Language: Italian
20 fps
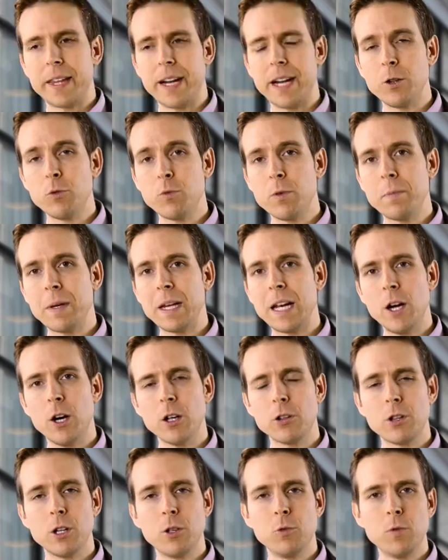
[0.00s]
Tra il
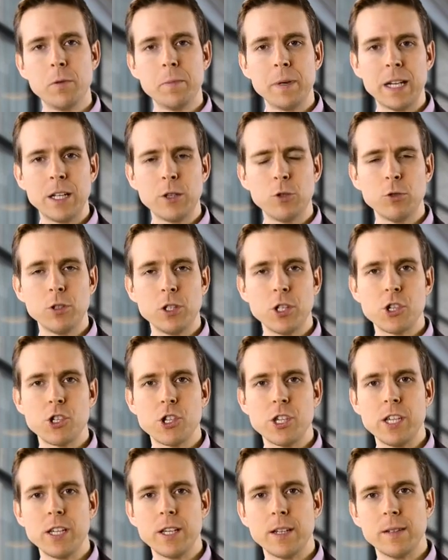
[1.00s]
2008 e il
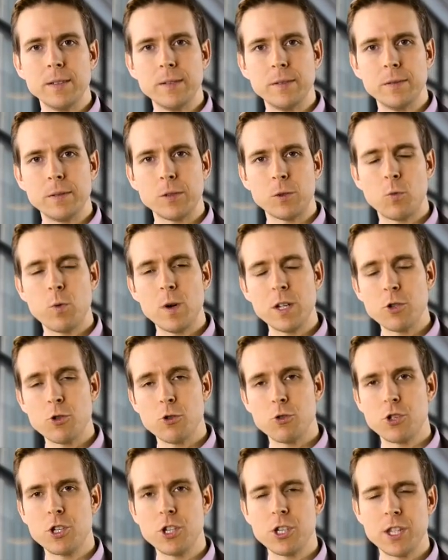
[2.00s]
2012
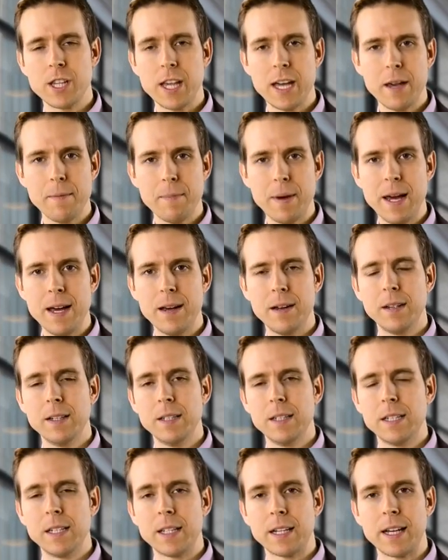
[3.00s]
questo sistema
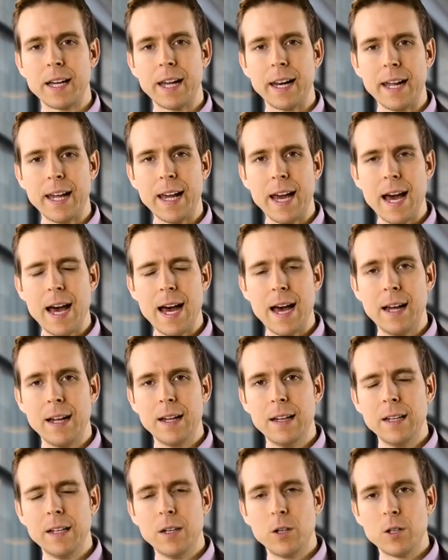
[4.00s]

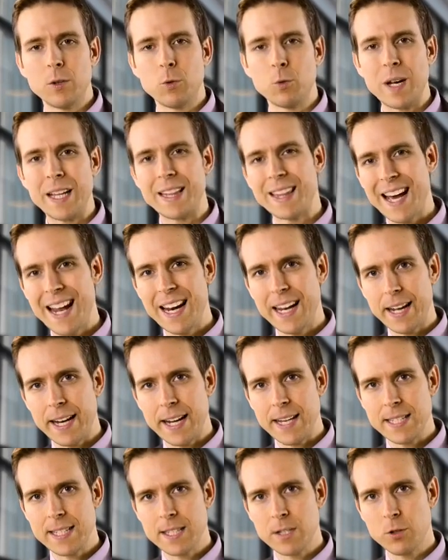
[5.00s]
crea una tale
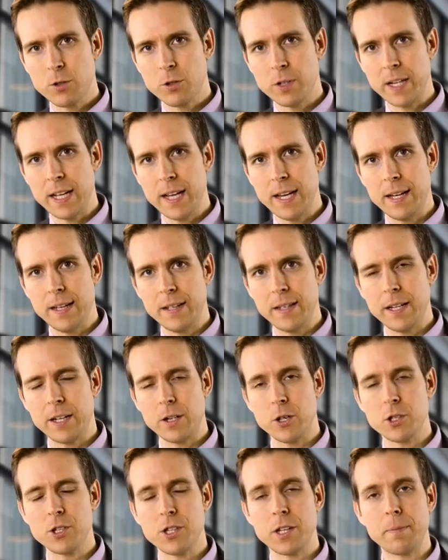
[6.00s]
reazione nei
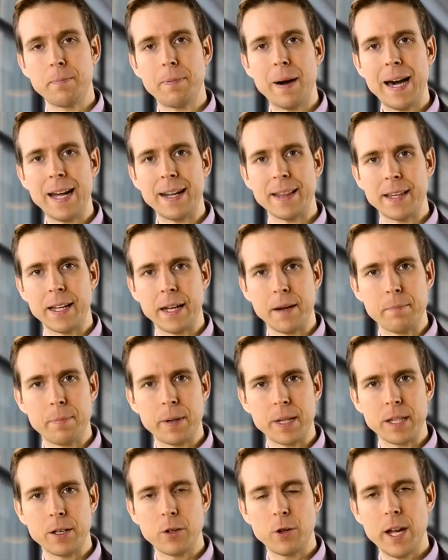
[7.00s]
nostri partner, in
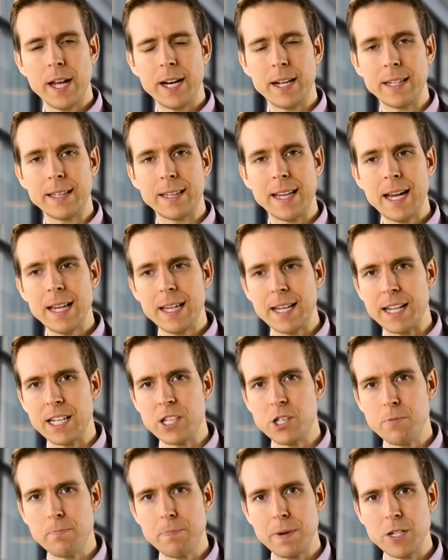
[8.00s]
particolare l'Italia, che
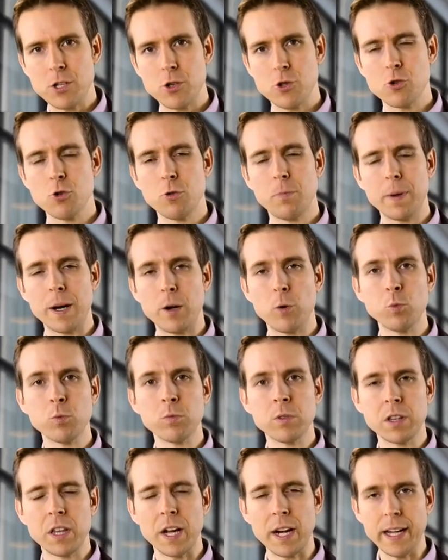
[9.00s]
ci passa sopra
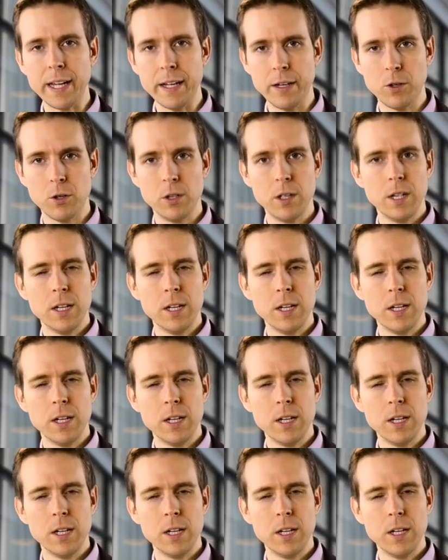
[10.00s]
un treno.